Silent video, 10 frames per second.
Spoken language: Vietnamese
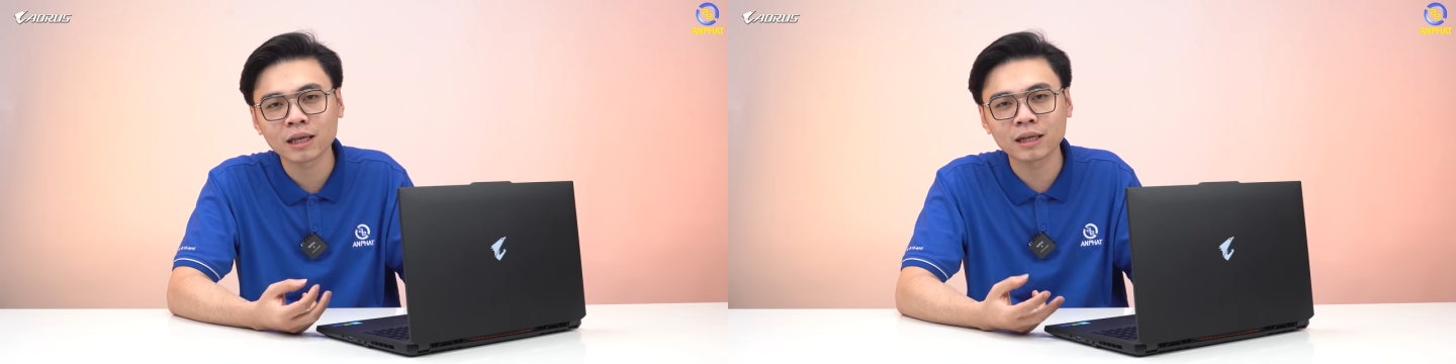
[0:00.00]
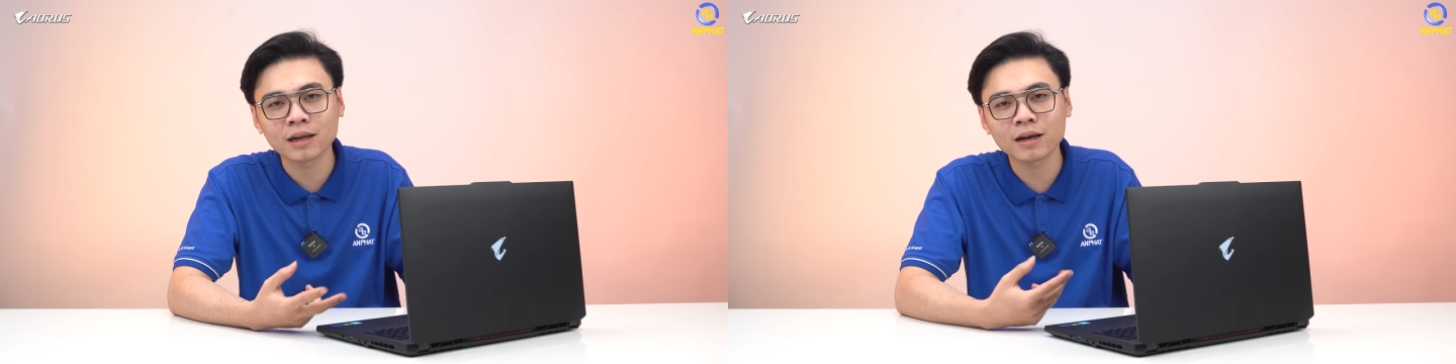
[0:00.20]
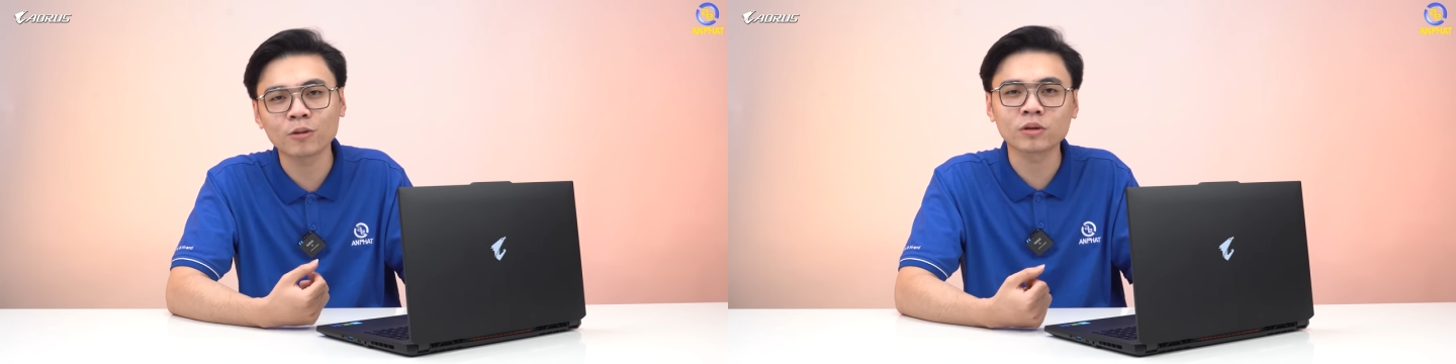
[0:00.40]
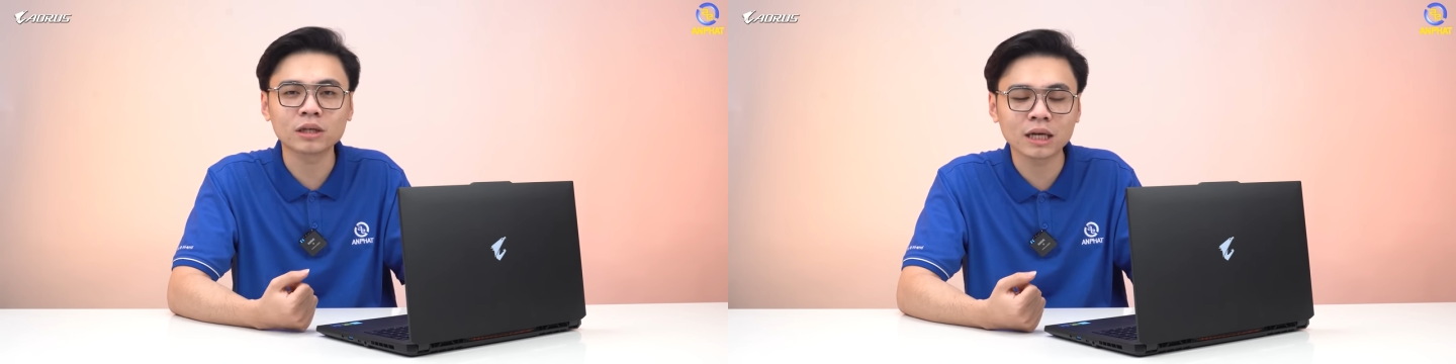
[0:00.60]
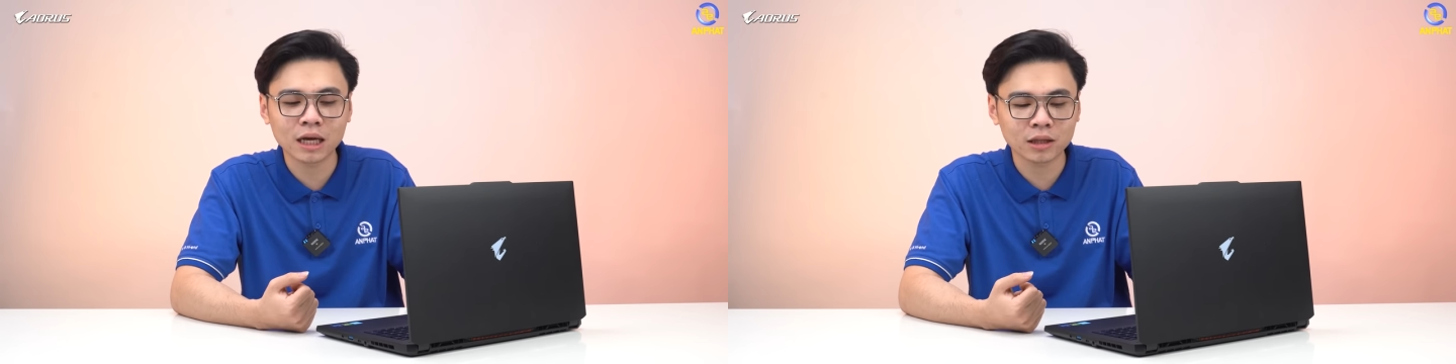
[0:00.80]
thì nên đầu tư
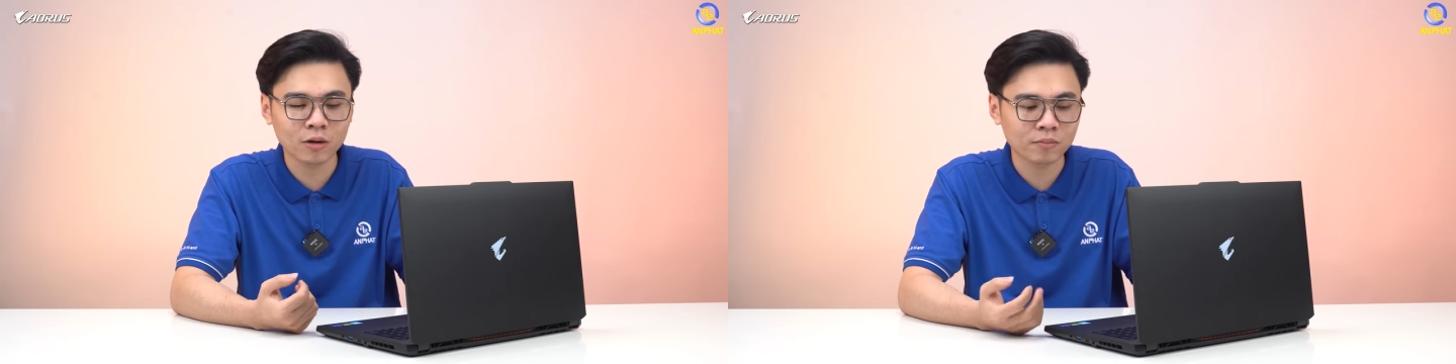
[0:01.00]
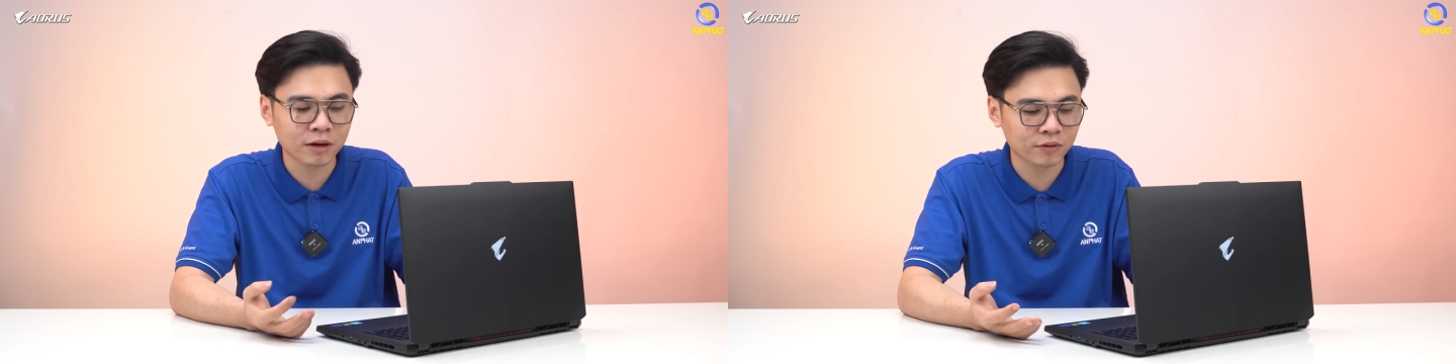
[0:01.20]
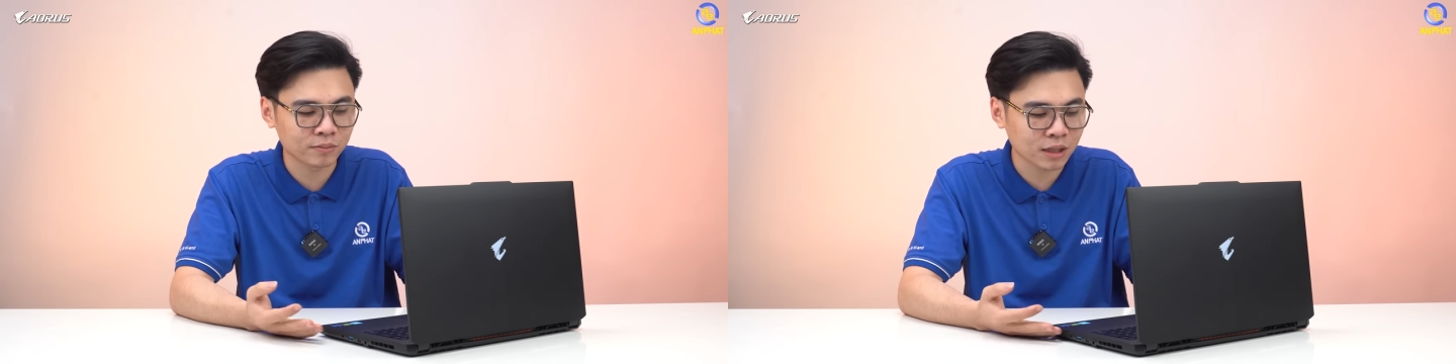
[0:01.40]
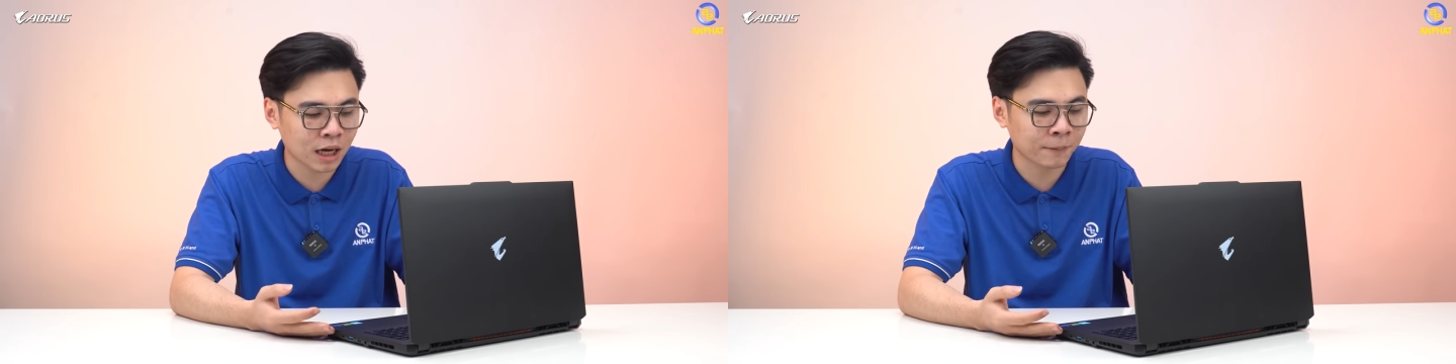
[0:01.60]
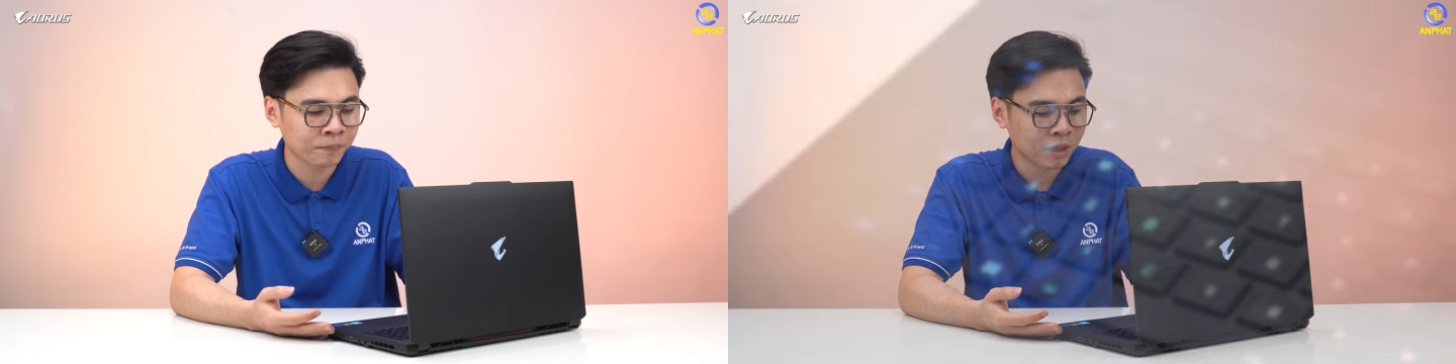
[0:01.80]
những hệ thống bàn phím rời.